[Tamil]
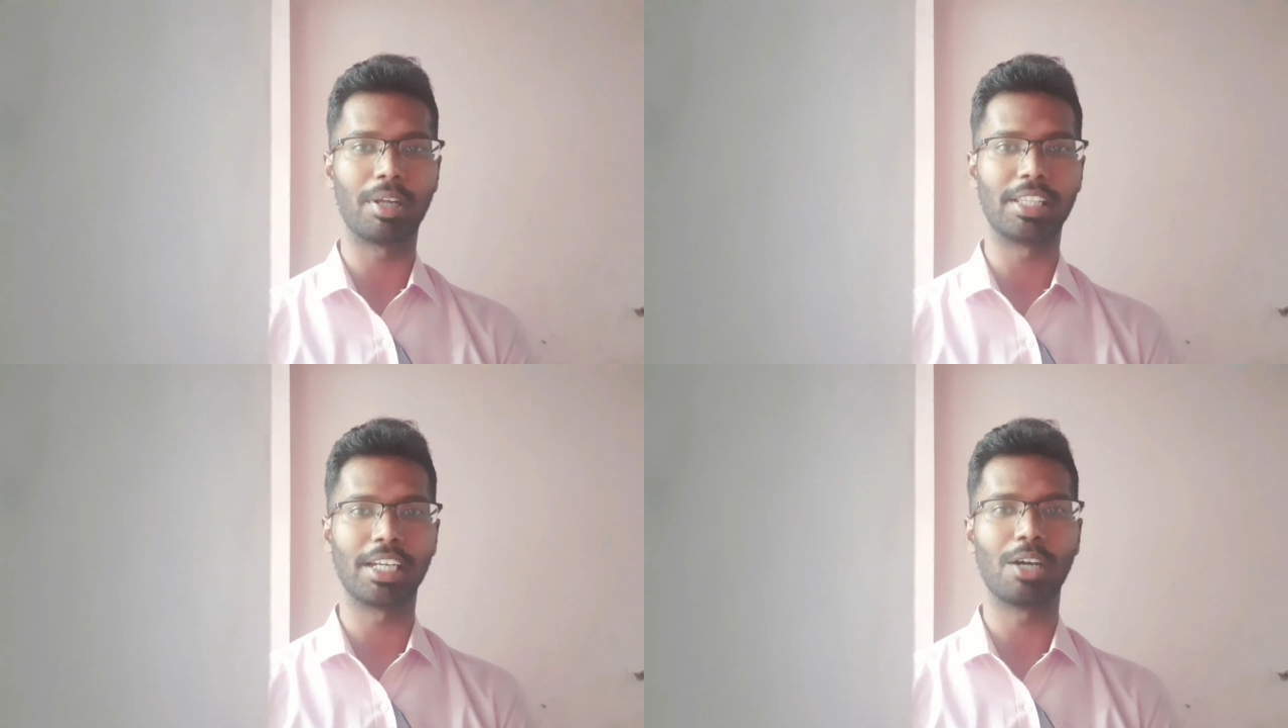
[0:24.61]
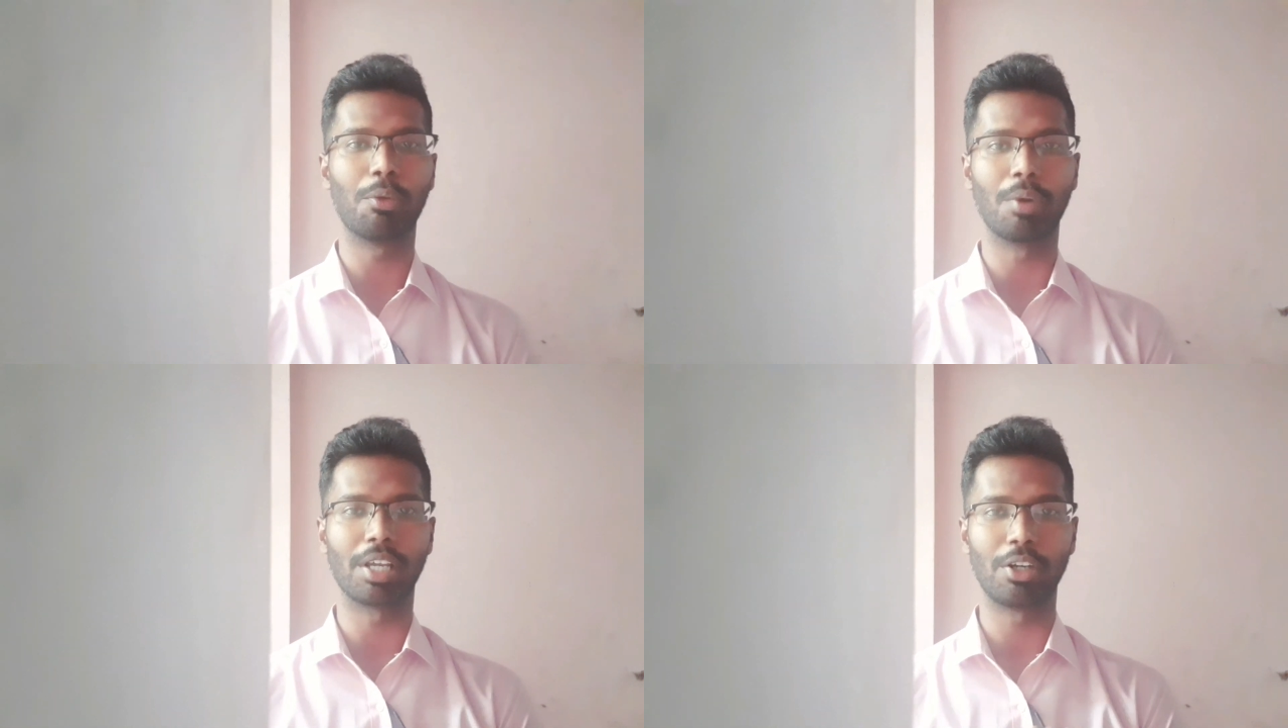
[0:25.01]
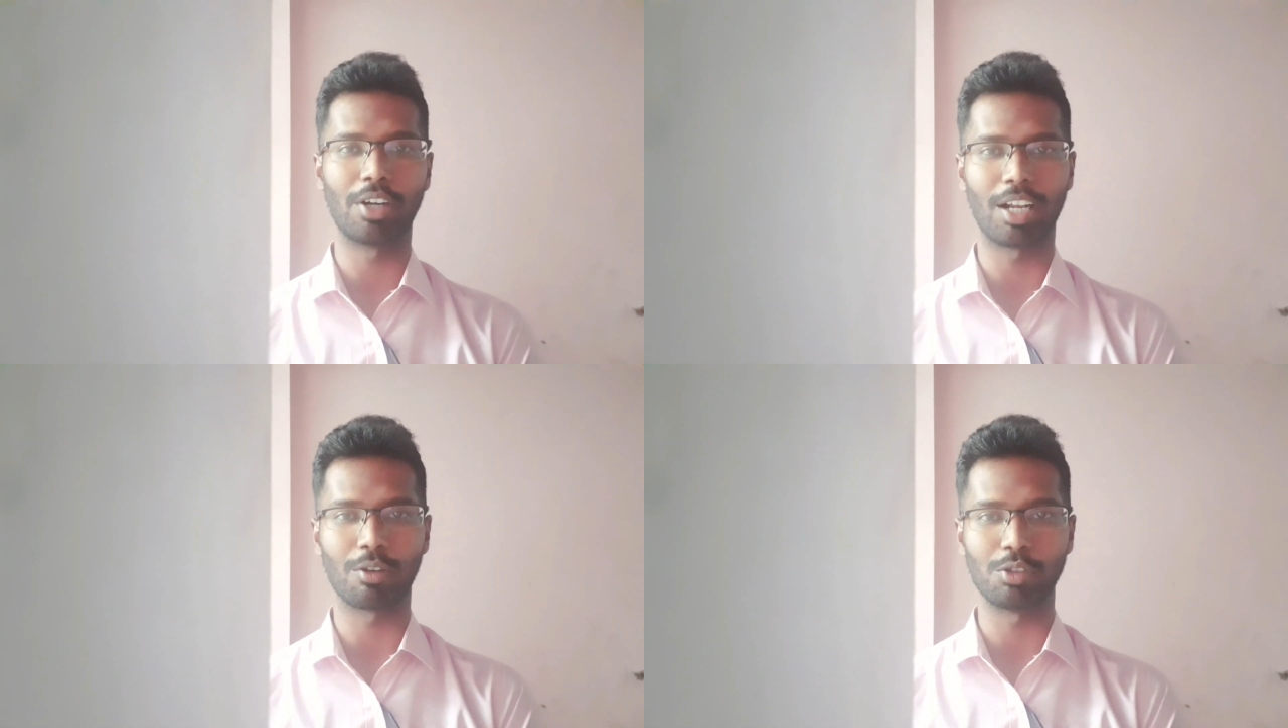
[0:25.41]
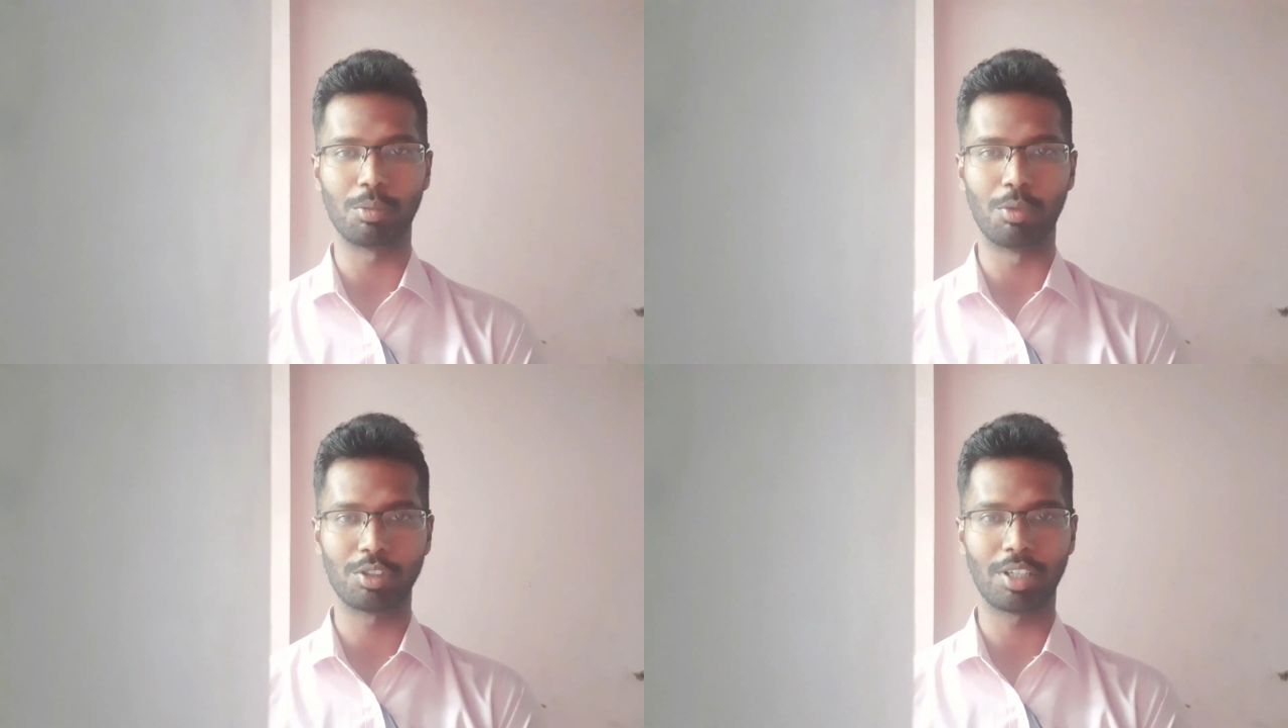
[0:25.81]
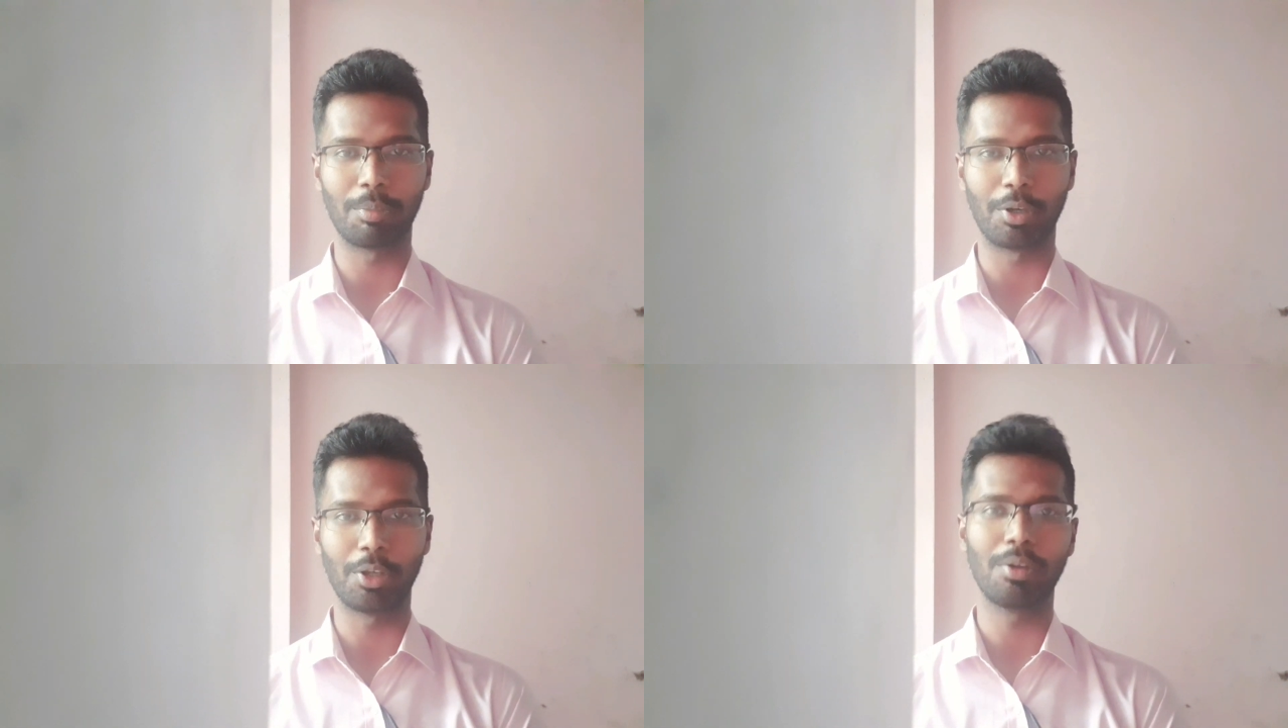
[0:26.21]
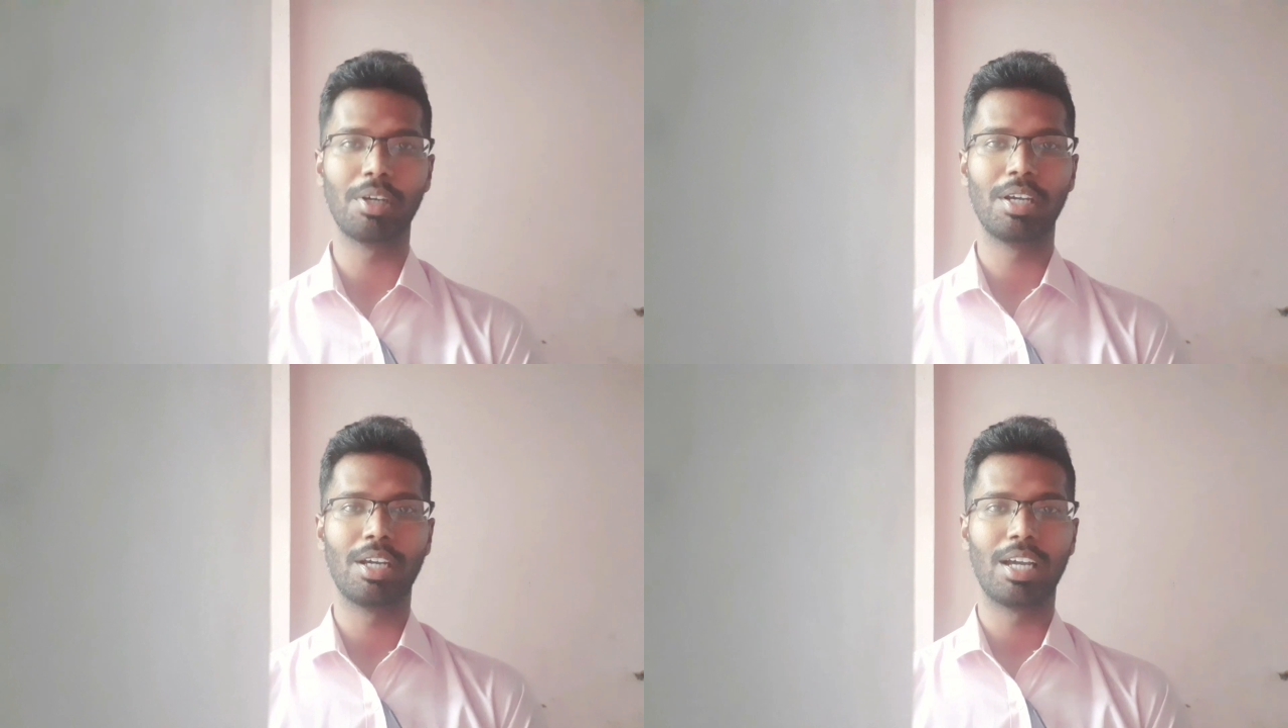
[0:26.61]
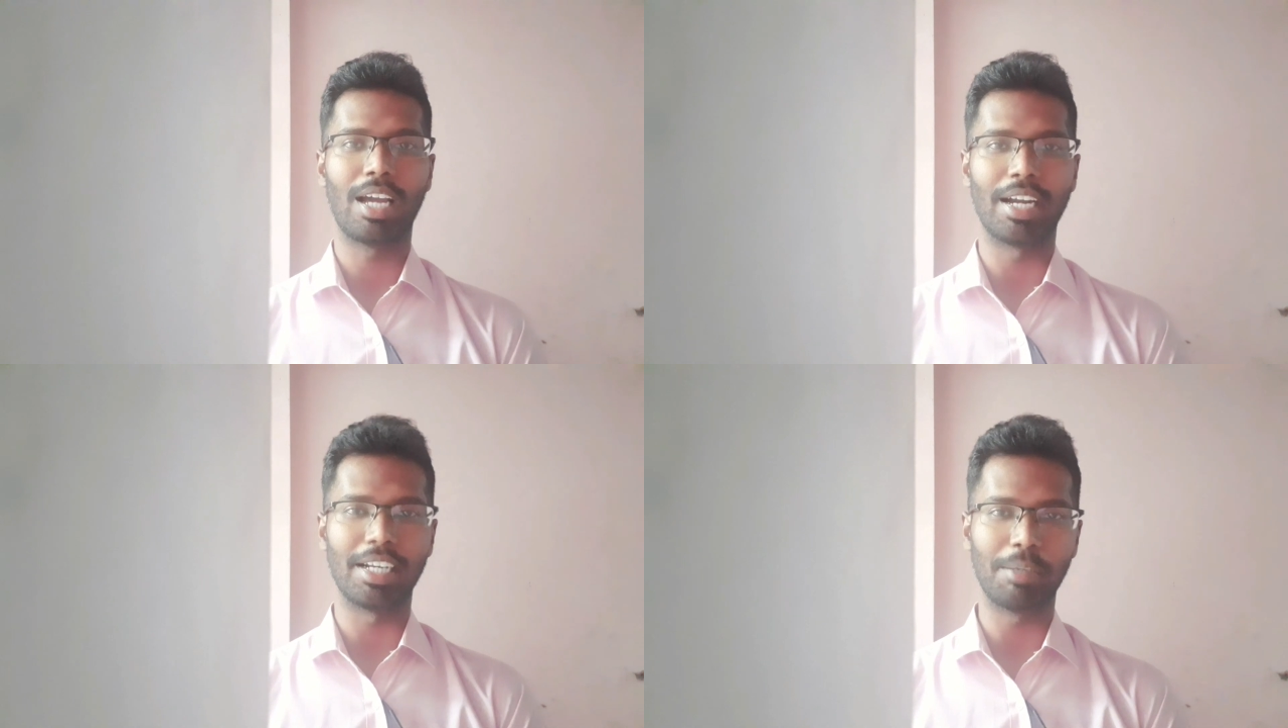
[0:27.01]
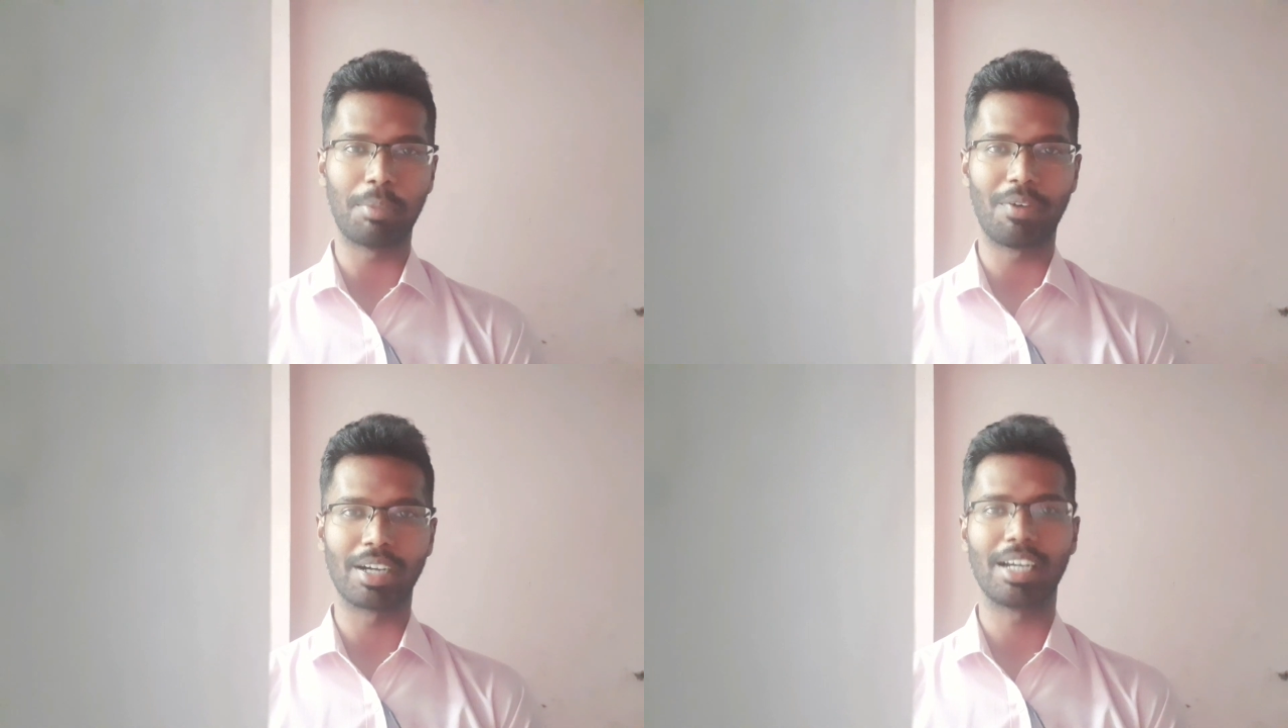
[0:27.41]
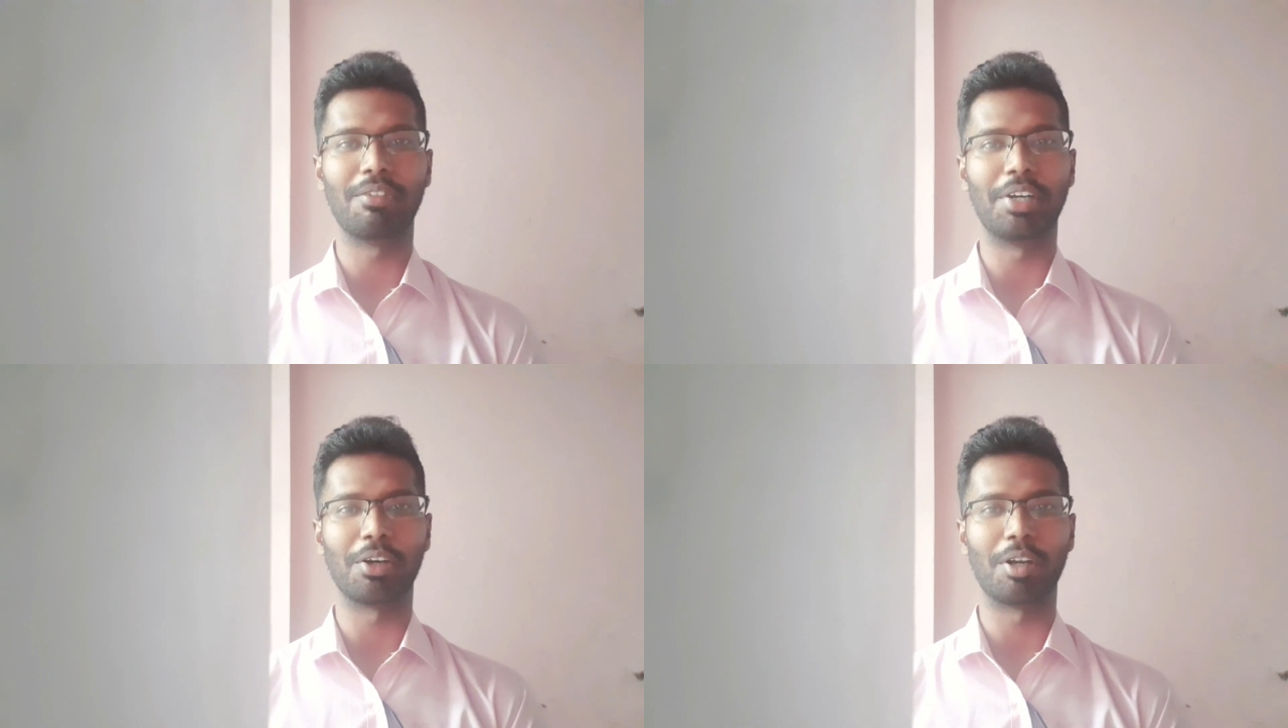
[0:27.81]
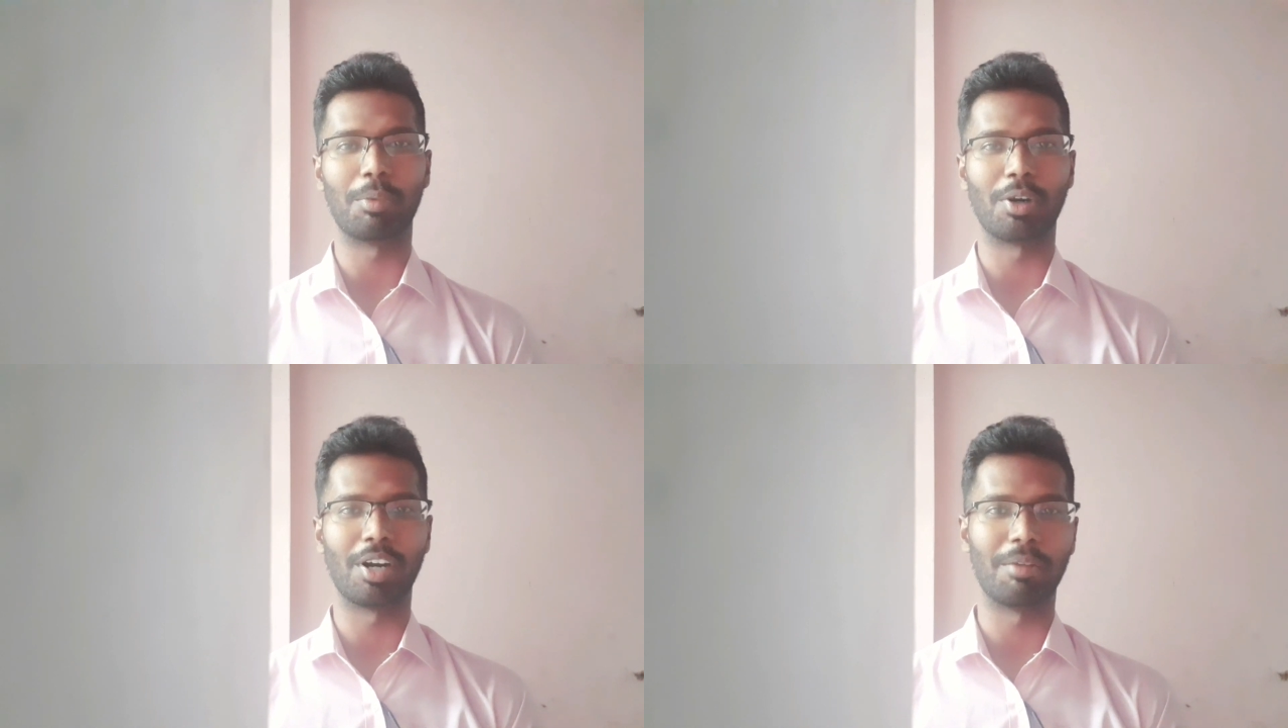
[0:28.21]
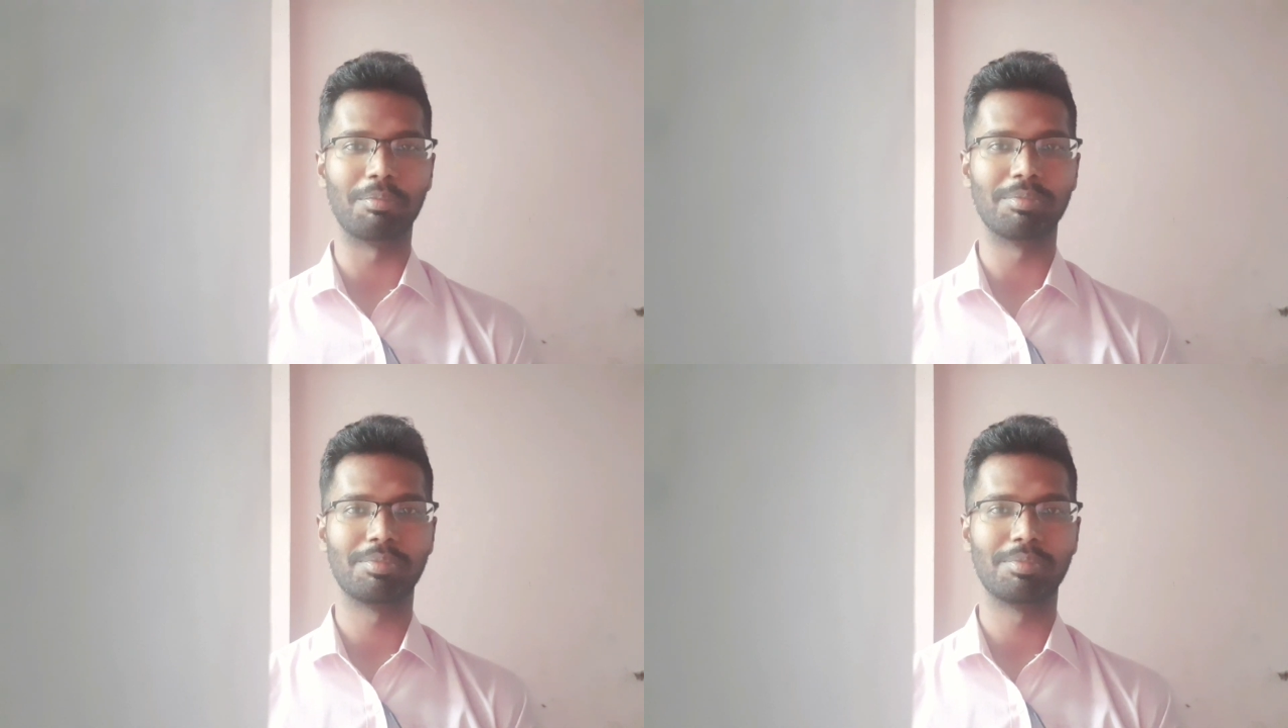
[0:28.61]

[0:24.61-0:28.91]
பார்த்தீங்கன்னா உங்களுக்கு இன்னும் நல்லா கொஞ்சம் முழுசாக புரியும் அண்ட் இப்போ வாங்க கூட போகலாம்